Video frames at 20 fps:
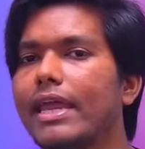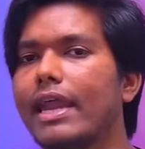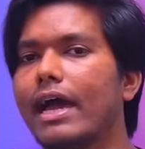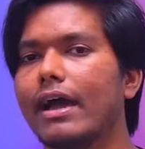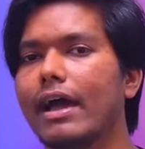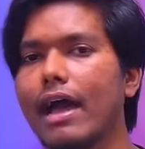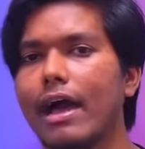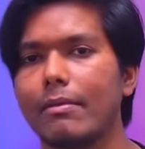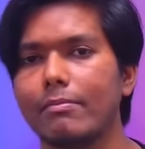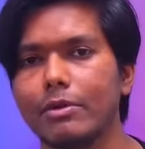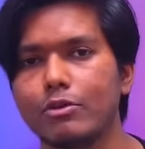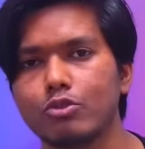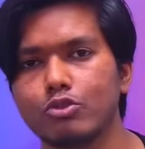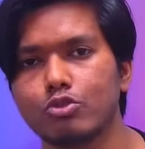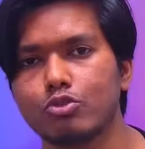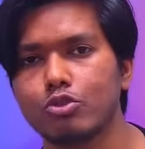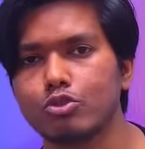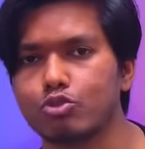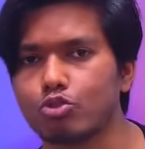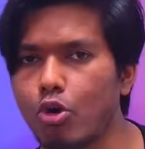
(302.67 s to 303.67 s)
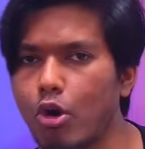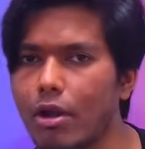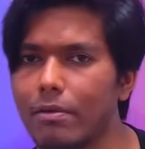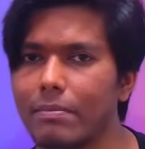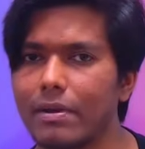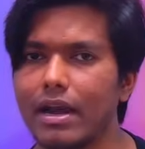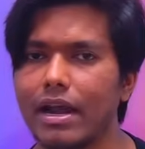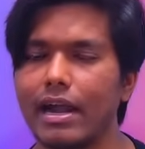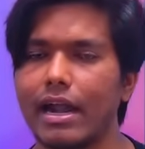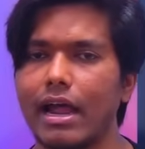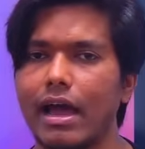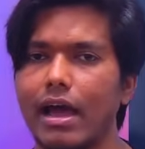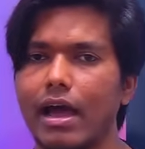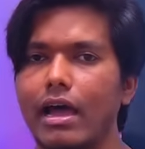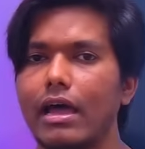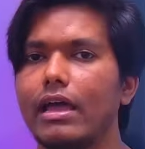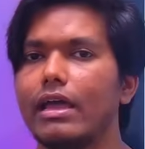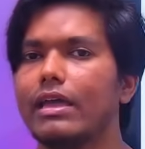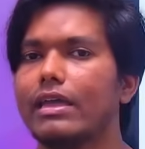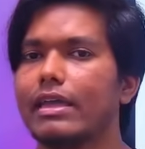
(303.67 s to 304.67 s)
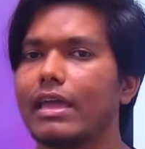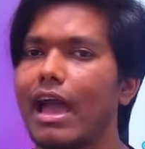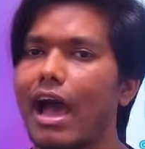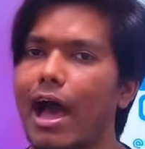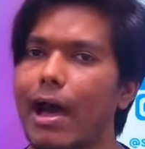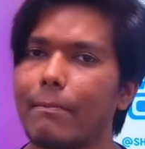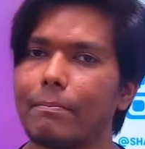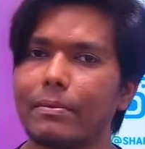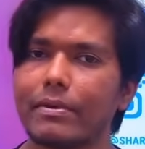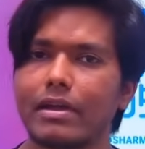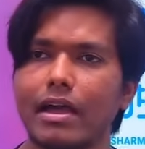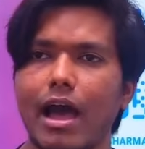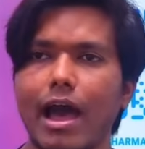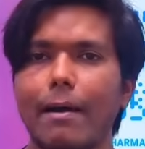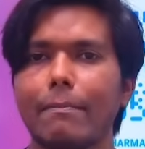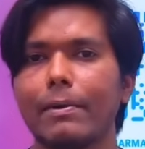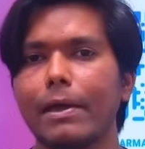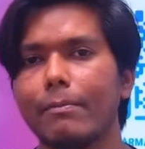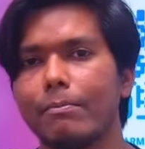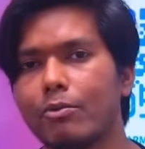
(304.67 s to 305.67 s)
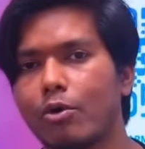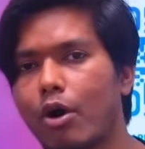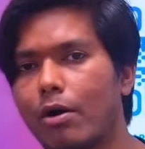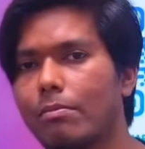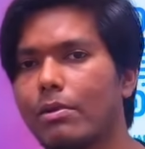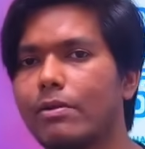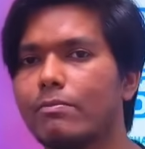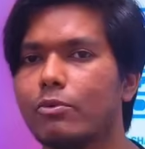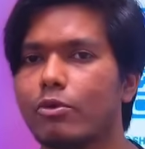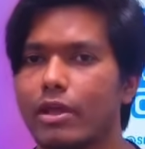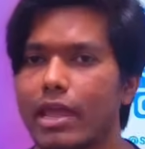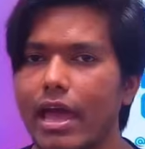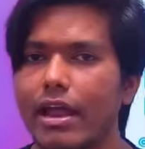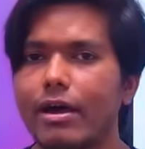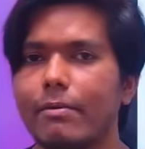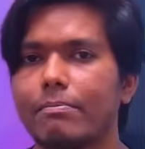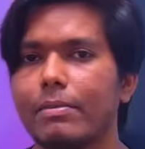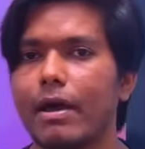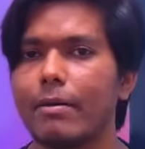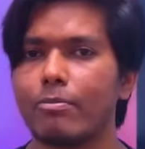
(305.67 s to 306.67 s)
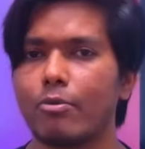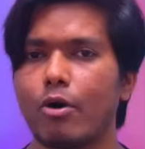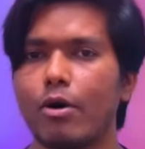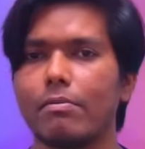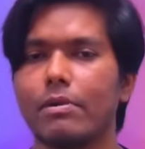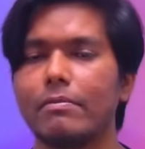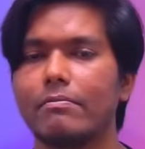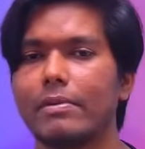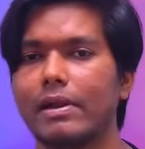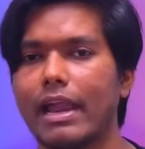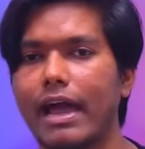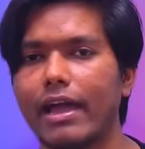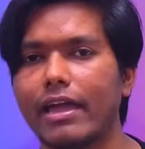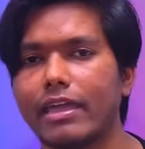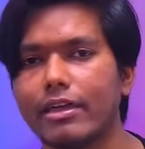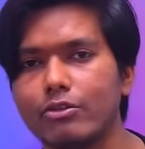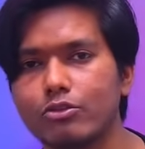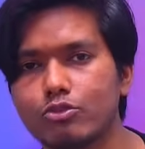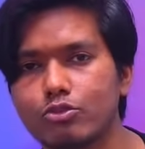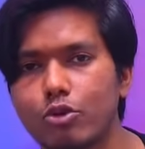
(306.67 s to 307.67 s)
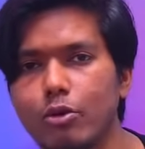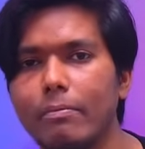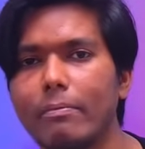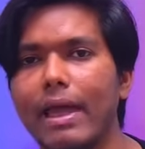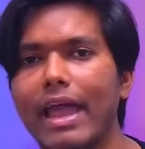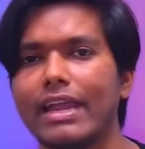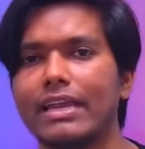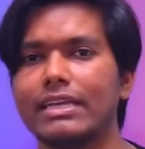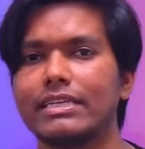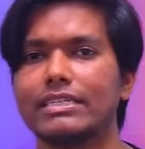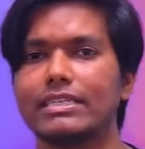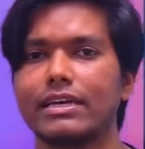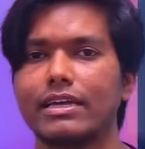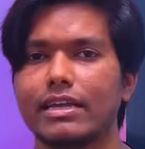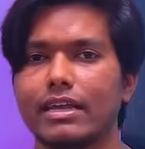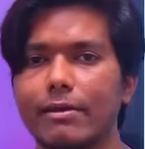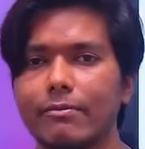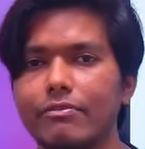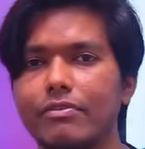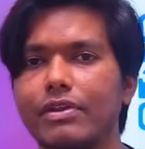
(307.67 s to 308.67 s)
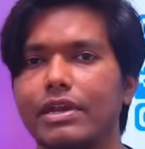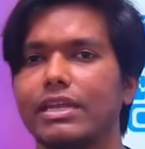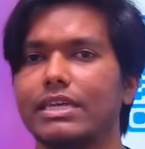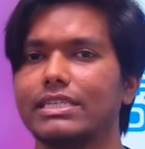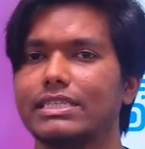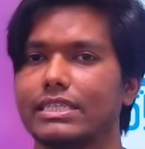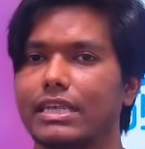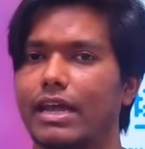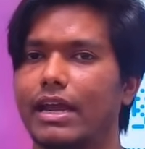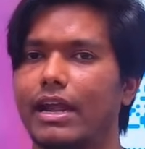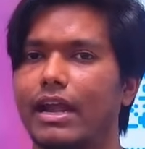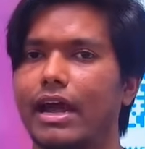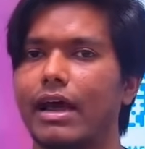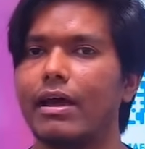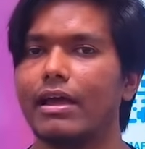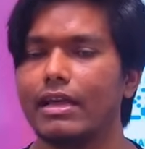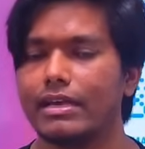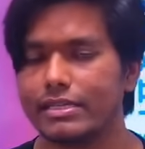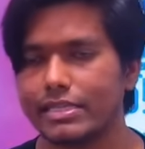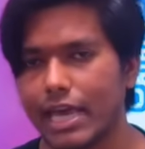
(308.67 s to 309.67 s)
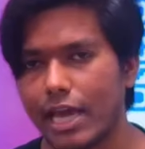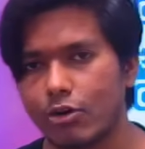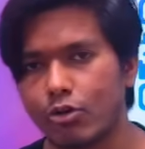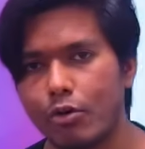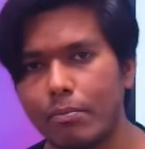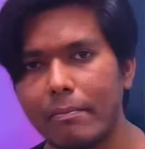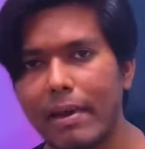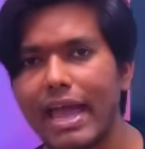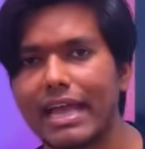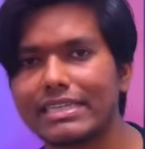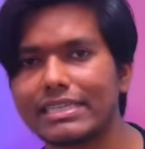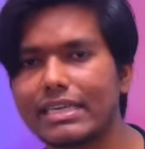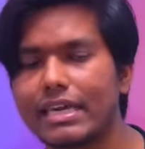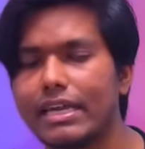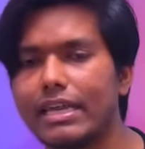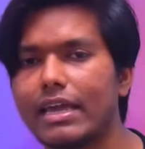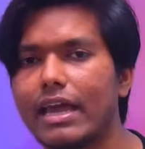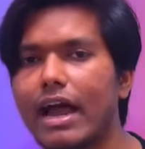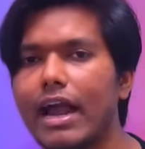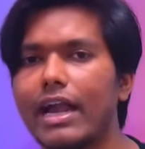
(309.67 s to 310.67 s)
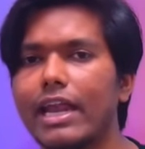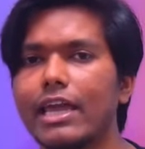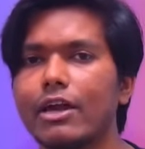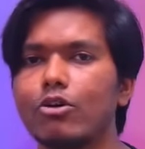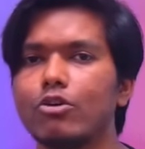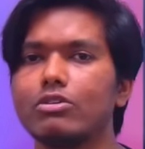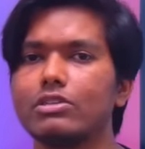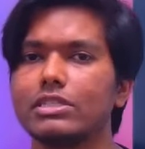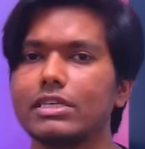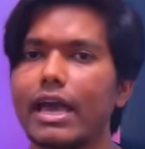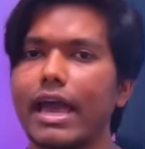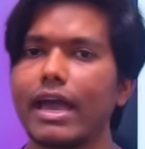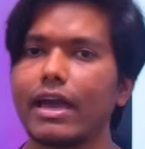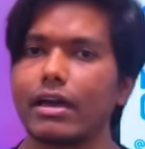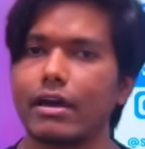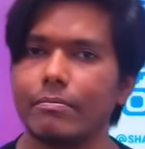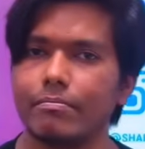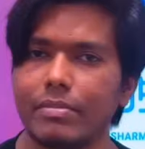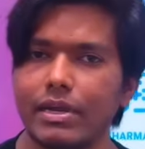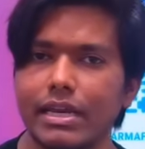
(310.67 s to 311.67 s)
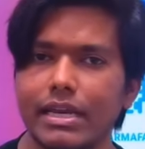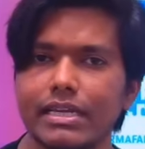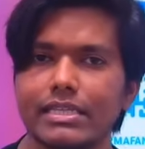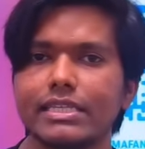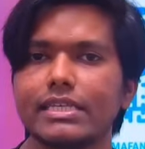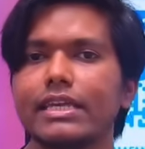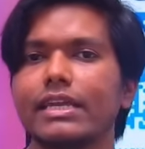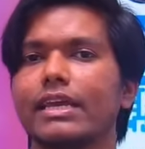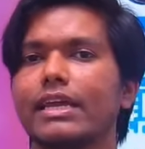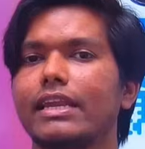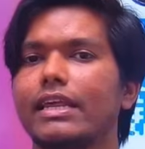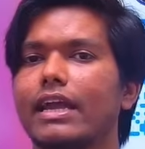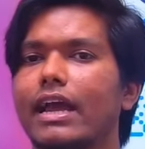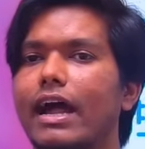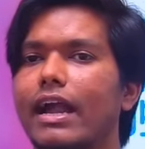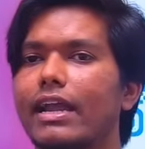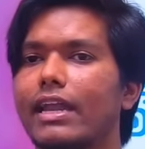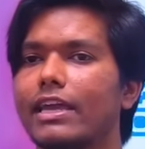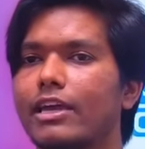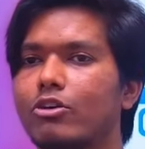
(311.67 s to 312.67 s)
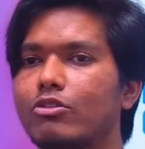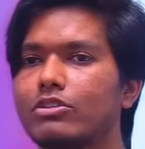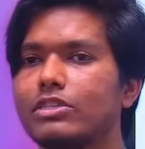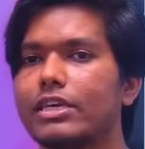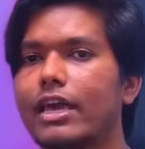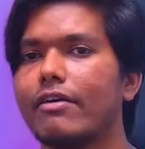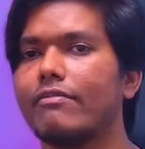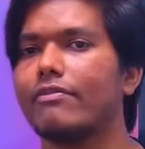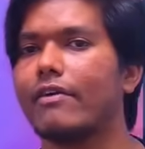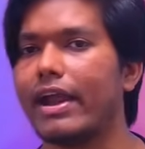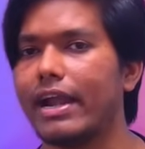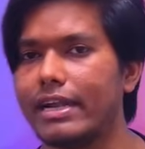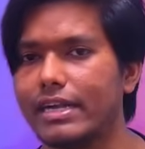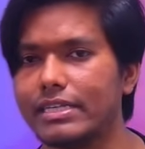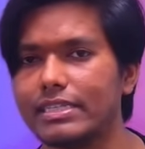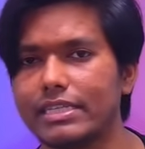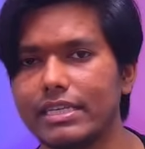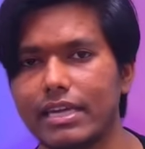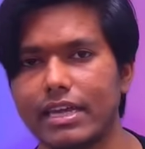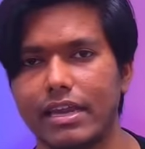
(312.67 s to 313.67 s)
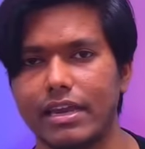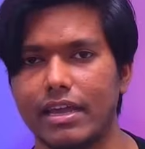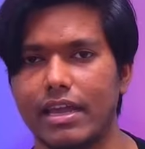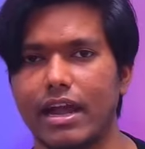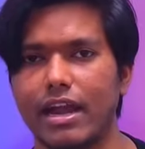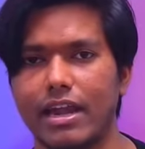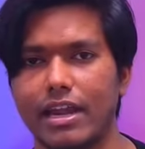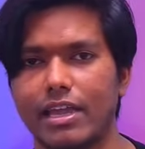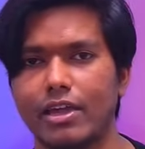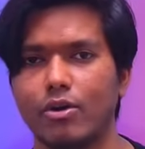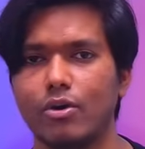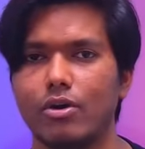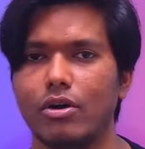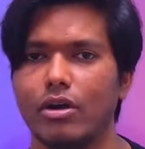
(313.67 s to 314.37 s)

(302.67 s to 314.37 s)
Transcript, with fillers: काम है उसको सॉल्व करना या आप आपके प्रॉब्लम को यार अपना प्रॉब्लम बना के उसको मैनेज करके फिनिश करना चाहे वो मैच के रिगार्डिंग हो चाहे कॉम्बिनेशन के रिगार्डिंग हो चाहे फैंटेसी के रिगार्डिंग हो